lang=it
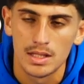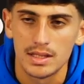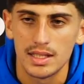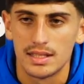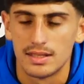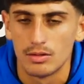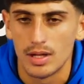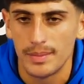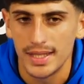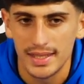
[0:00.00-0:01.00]
Sì,
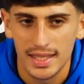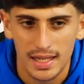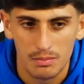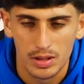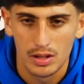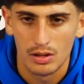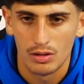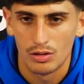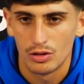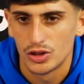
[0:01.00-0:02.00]
sicuramente
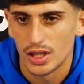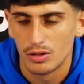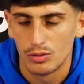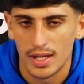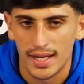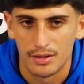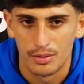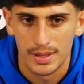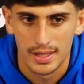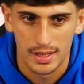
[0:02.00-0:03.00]
l'arbitro non ci ha aiutato,
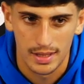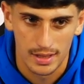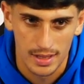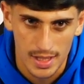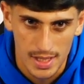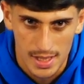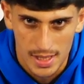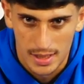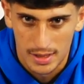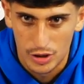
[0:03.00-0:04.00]
ma
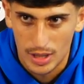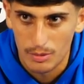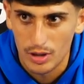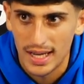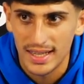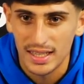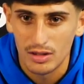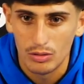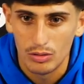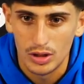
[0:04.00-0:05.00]
diciamo che anche
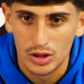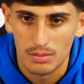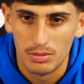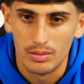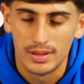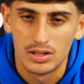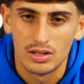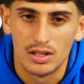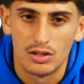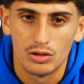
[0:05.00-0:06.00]
noi ci abbiamo messo
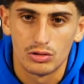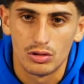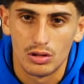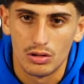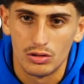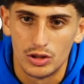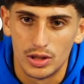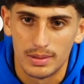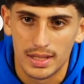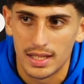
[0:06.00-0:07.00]
del nostro
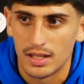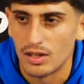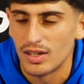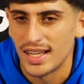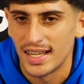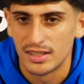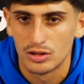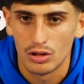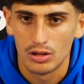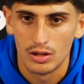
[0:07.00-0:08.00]
oggi perché non era il
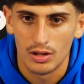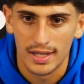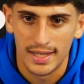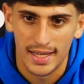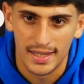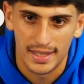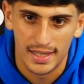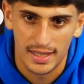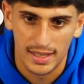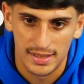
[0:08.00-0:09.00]
solito
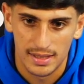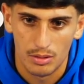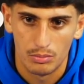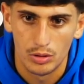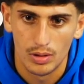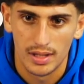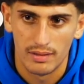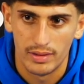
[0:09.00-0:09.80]
Catania che siamo abituati a